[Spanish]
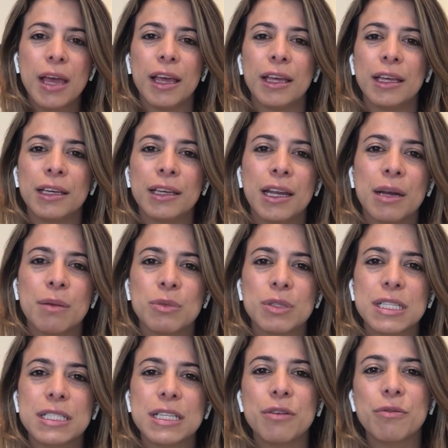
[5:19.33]
eh,
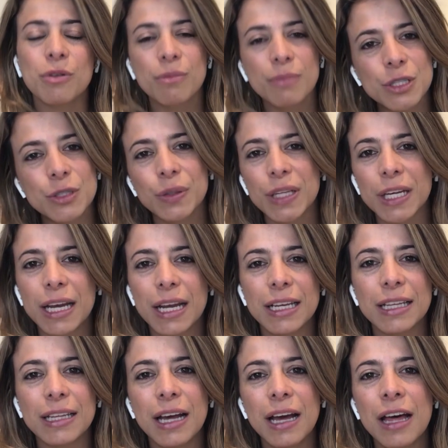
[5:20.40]
queremos hacer información de
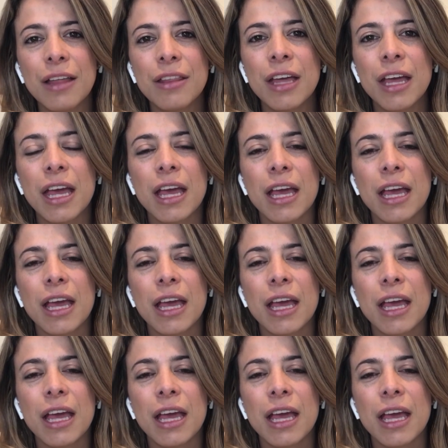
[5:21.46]
calidad